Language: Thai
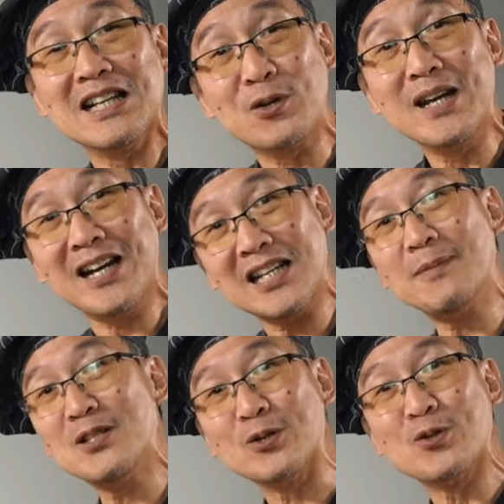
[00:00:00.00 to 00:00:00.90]
ในส่วนนี้ก็
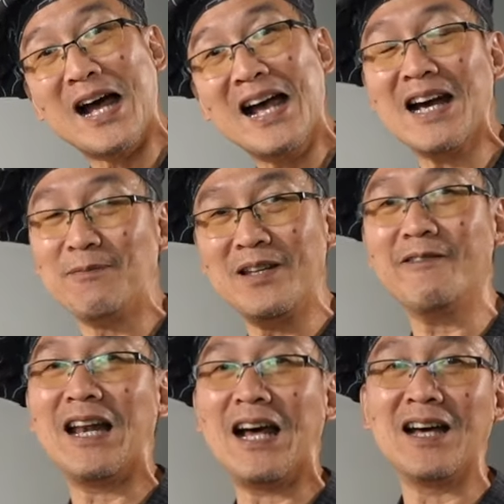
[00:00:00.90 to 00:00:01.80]
จะเป็นส่วนสุดท้ายครับ
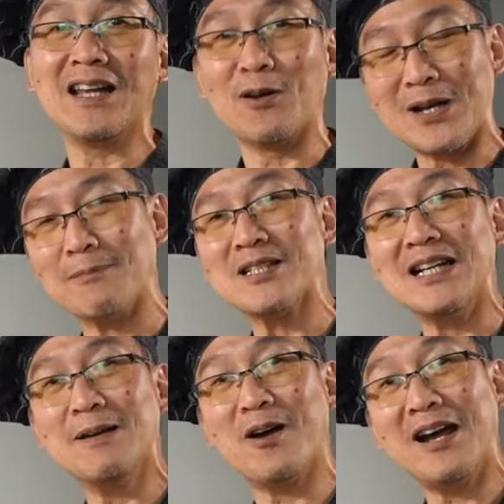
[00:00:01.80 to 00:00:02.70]
ที่เวลาเราทำเสร็
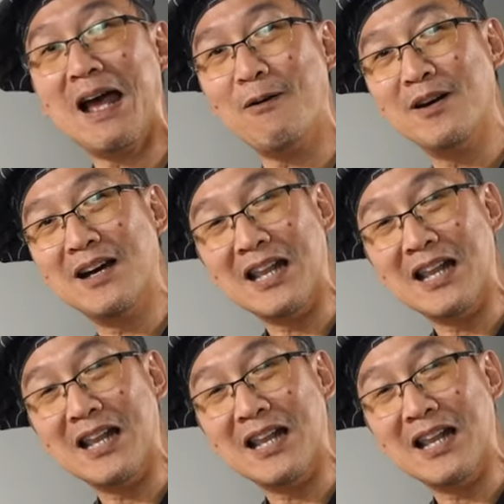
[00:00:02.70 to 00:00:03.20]
จเรียบร้อยแล้ว